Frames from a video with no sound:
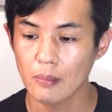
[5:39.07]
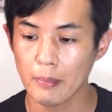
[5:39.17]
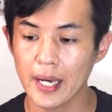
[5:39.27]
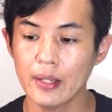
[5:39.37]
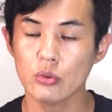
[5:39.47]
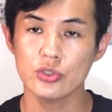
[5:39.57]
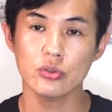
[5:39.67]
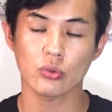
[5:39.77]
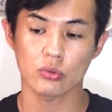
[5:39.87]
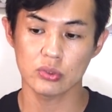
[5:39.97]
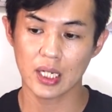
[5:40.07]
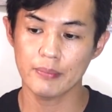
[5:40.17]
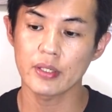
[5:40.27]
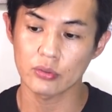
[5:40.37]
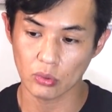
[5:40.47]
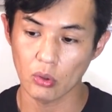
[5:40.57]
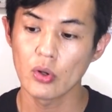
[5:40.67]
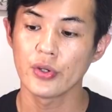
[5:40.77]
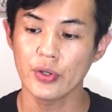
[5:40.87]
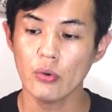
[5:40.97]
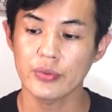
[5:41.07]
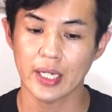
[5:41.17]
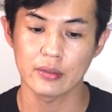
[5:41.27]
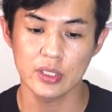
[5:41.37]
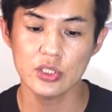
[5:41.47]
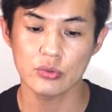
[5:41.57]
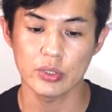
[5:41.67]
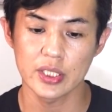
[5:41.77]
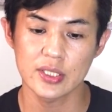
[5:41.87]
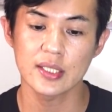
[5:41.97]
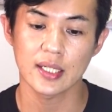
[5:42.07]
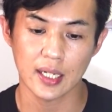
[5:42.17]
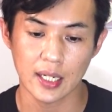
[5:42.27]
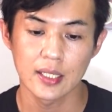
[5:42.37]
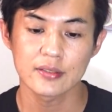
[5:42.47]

前の週と比べると421人から